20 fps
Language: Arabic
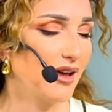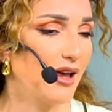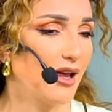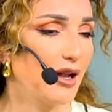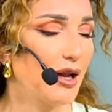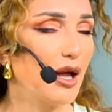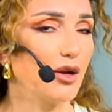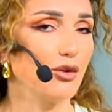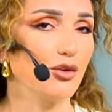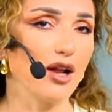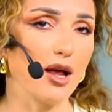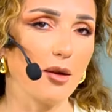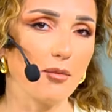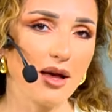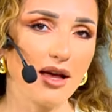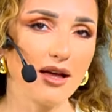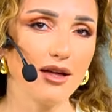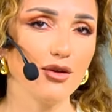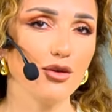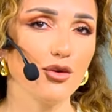لانه
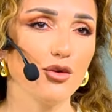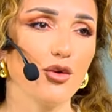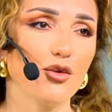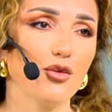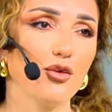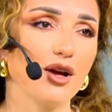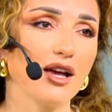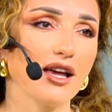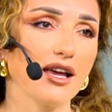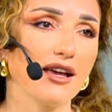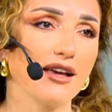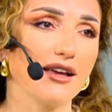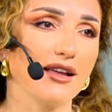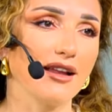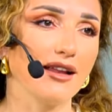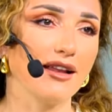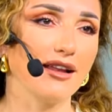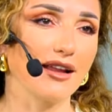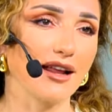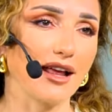الامان هو
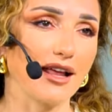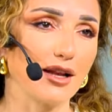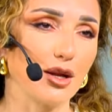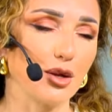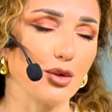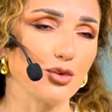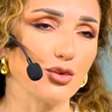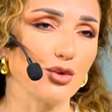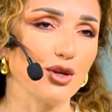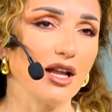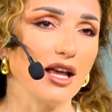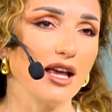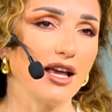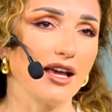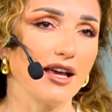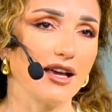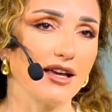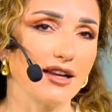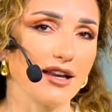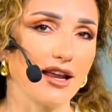خلينا نقول
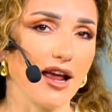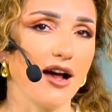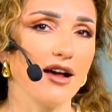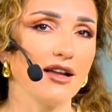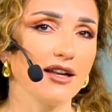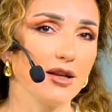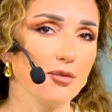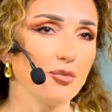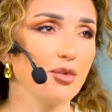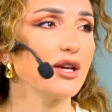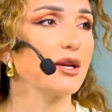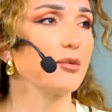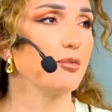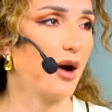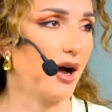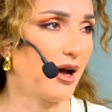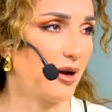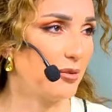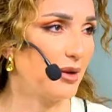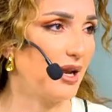الرهان اللي
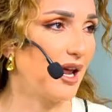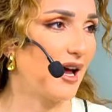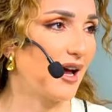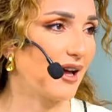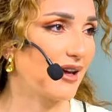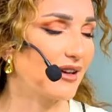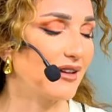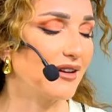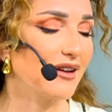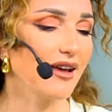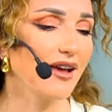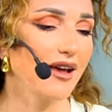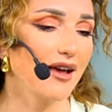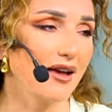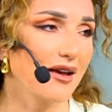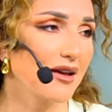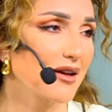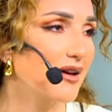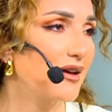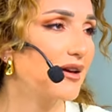بيربح آه، بالاخر الرهان
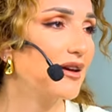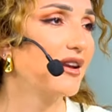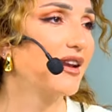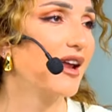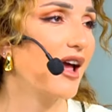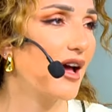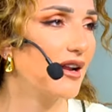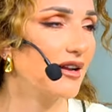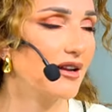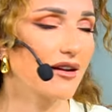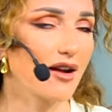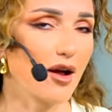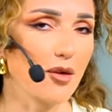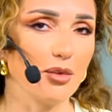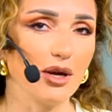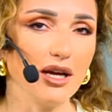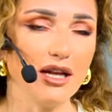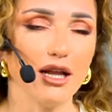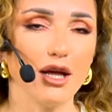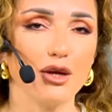الرابح الرهان
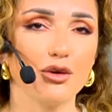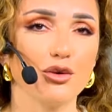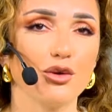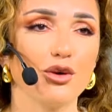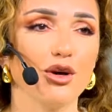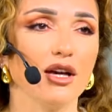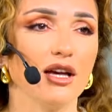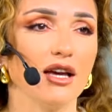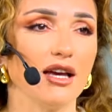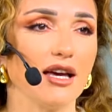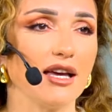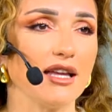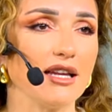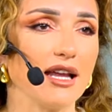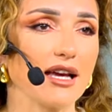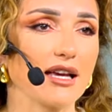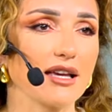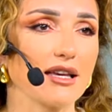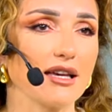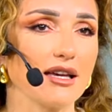الرابح لانه
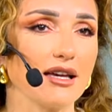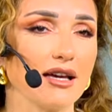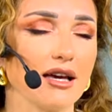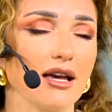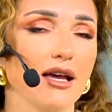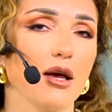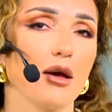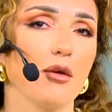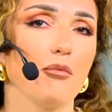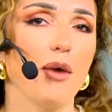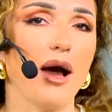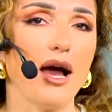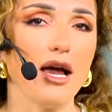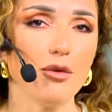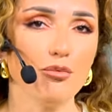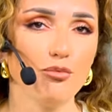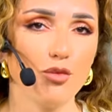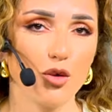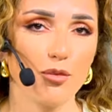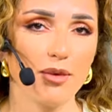انك
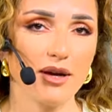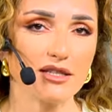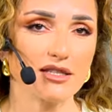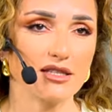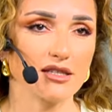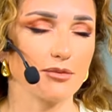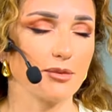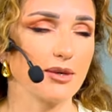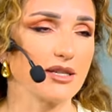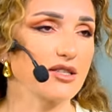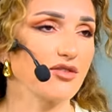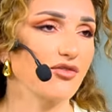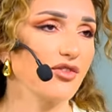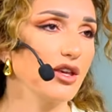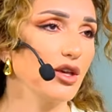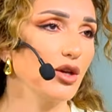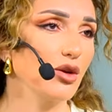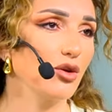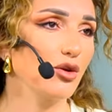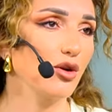بحبه بس بس
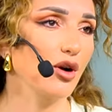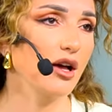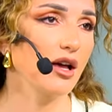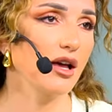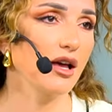فيه